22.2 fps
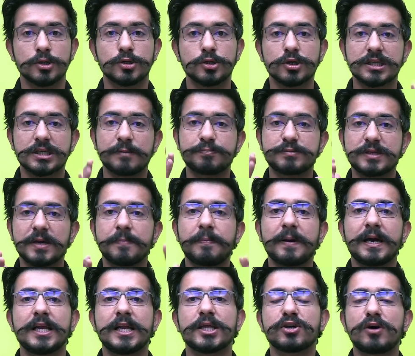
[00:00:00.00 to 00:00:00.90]
सो so, सबसे
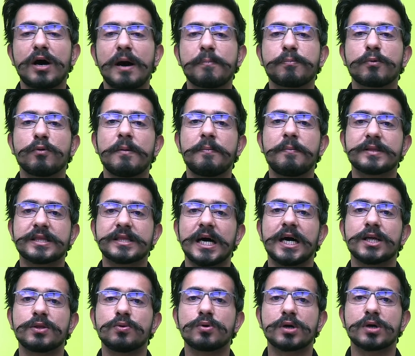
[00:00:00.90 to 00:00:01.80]
पहले तो आपको मैं
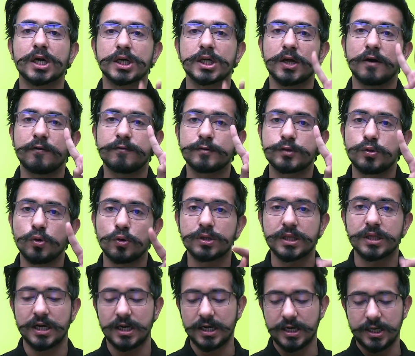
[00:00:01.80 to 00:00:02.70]
बता दूं कट ऑफ दो
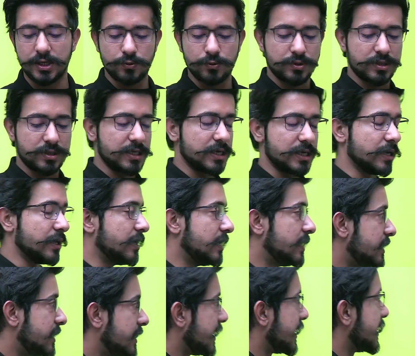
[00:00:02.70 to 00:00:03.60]
तरह की होती है
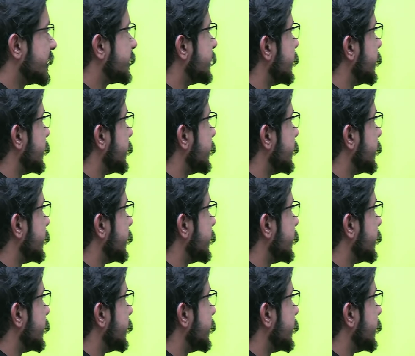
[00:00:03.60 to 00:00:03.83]
ठीक है